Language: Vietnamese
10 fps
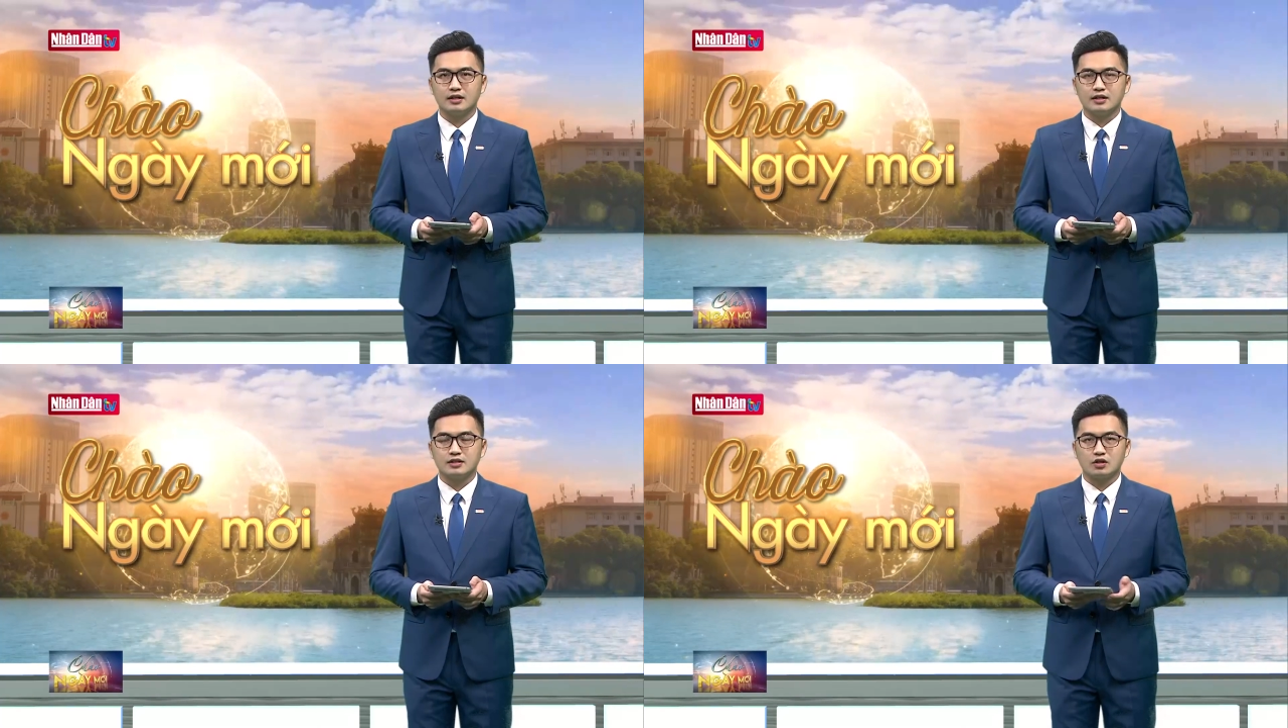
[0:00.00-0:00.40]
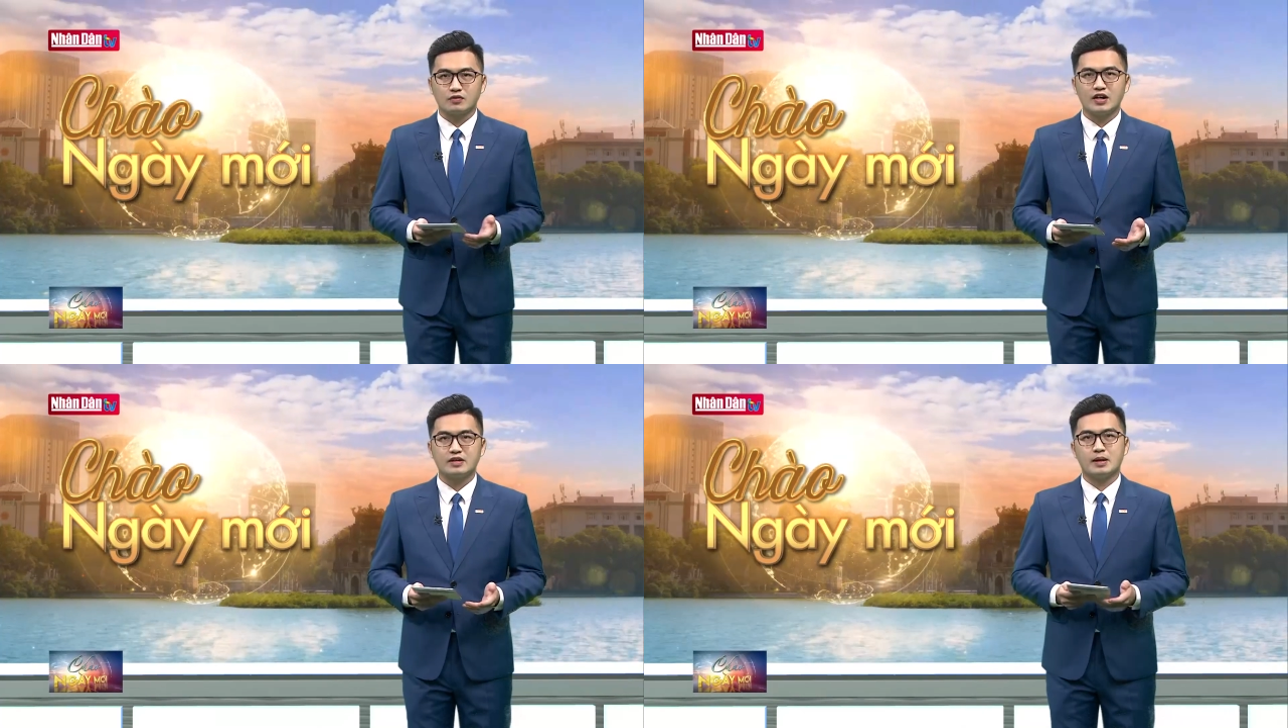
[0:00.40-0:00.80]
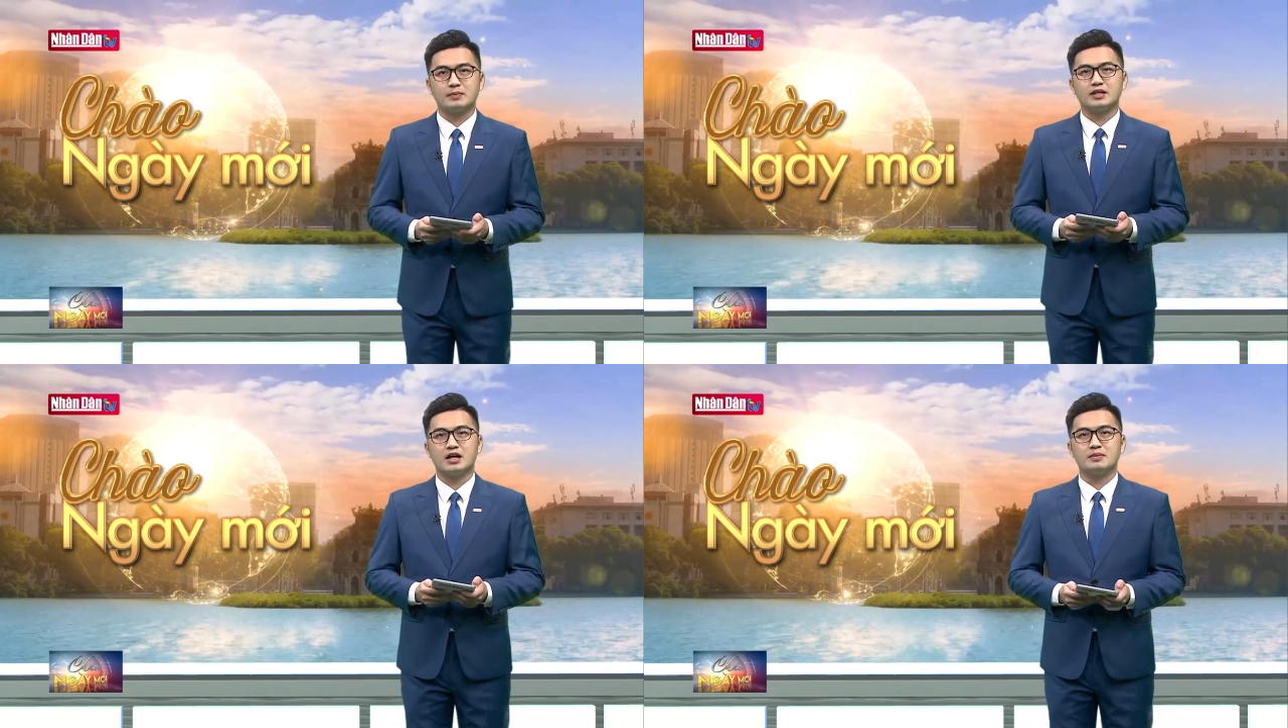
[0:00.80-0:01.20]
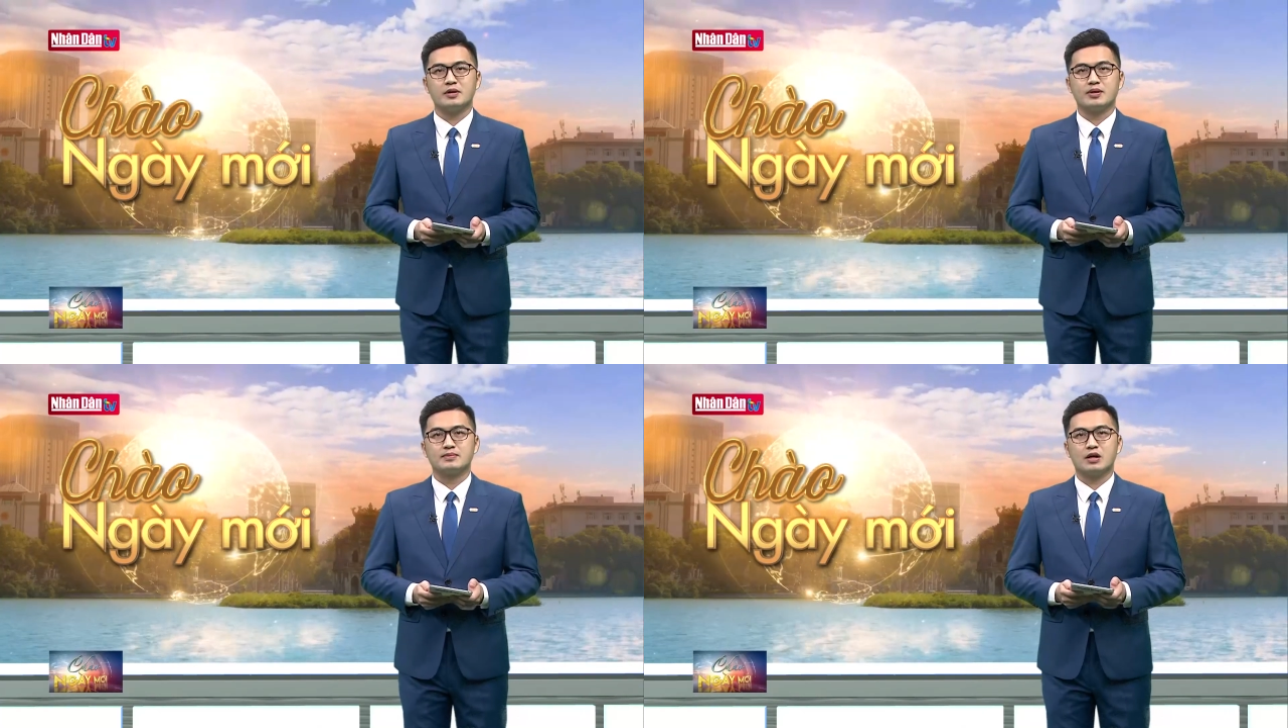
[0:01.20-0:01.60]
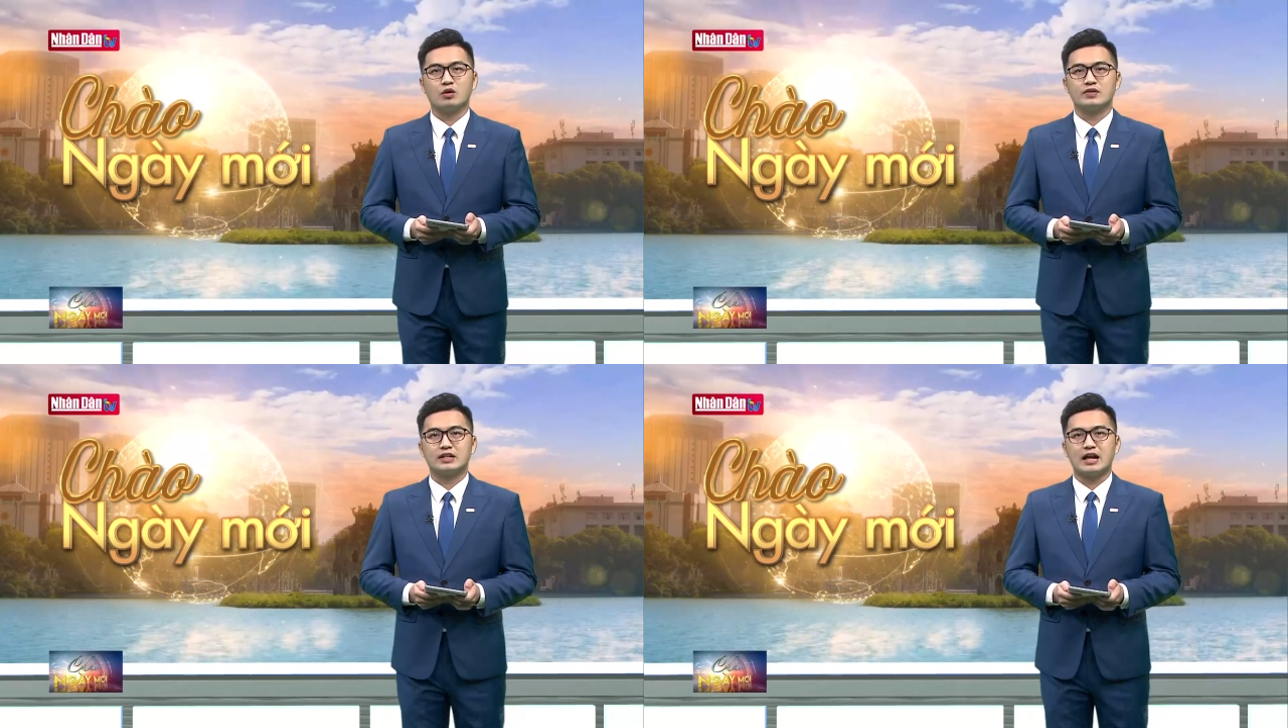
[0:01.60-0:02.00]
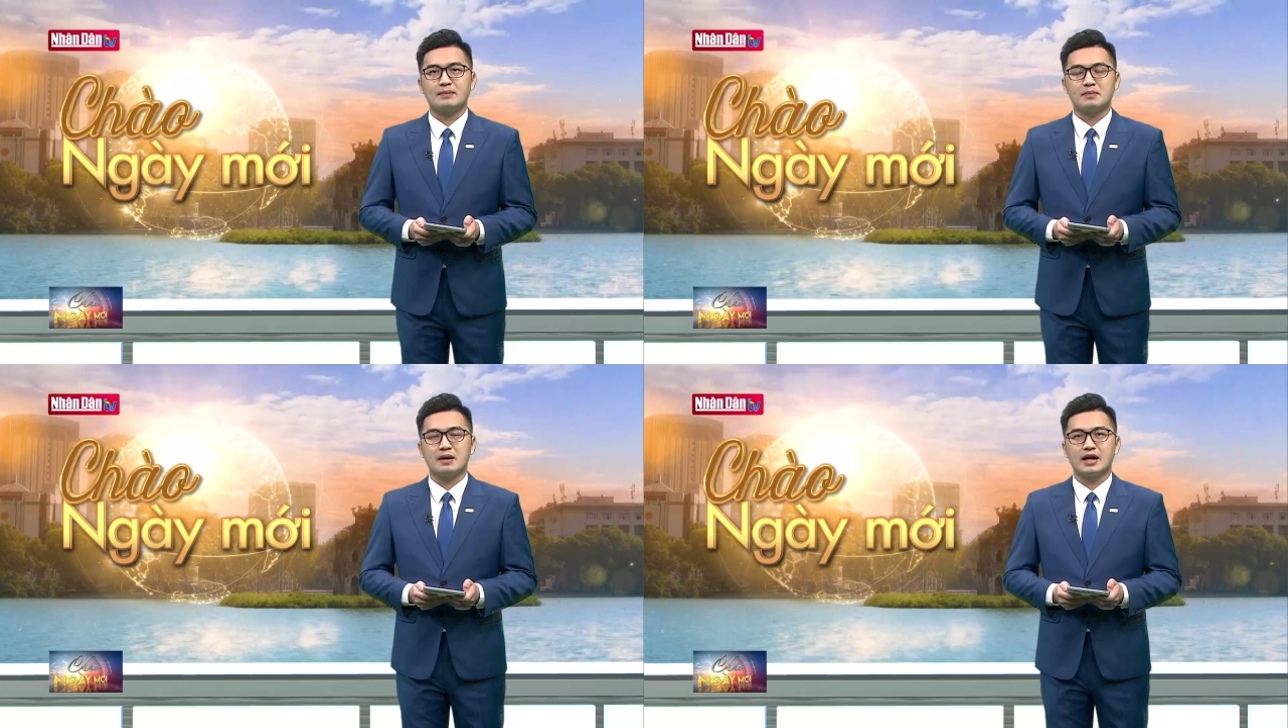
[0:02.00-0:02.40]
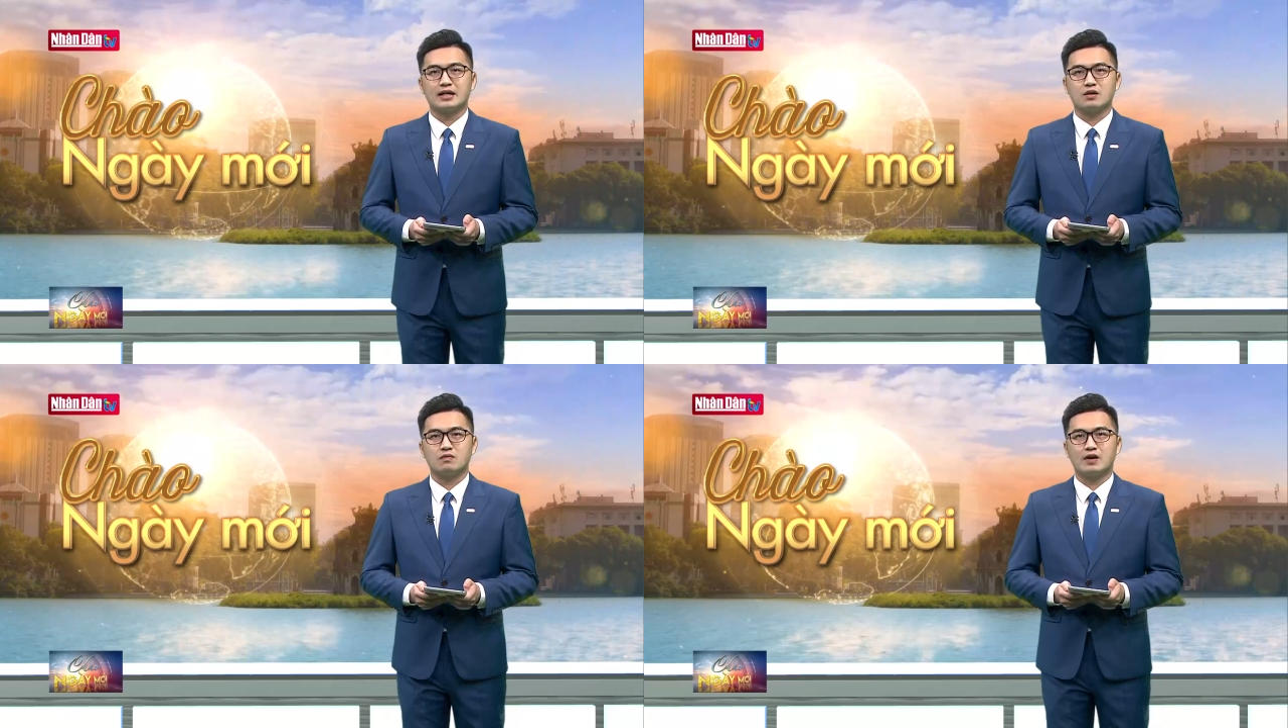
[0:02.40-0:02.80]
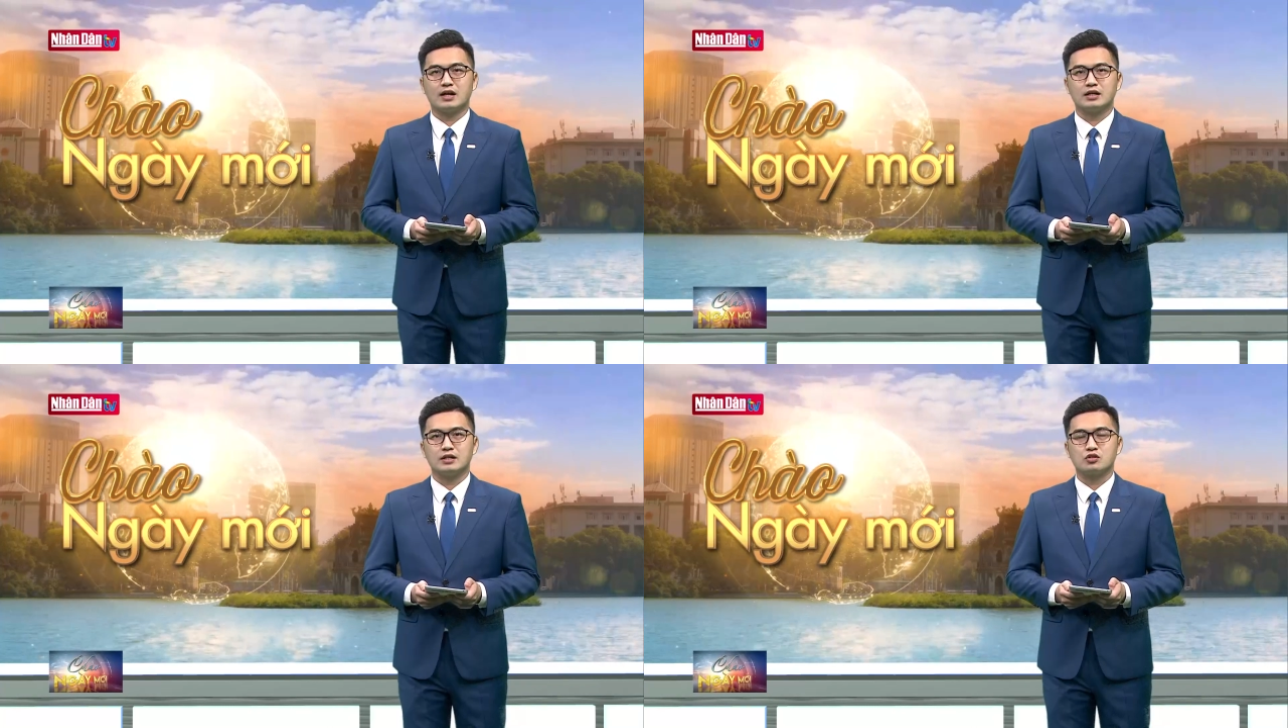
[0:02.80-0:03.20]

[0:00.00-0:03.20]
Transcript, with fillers: Do vậy mà mới đây Bảo hiểm xã hội Việt Nam đã ban hành công văn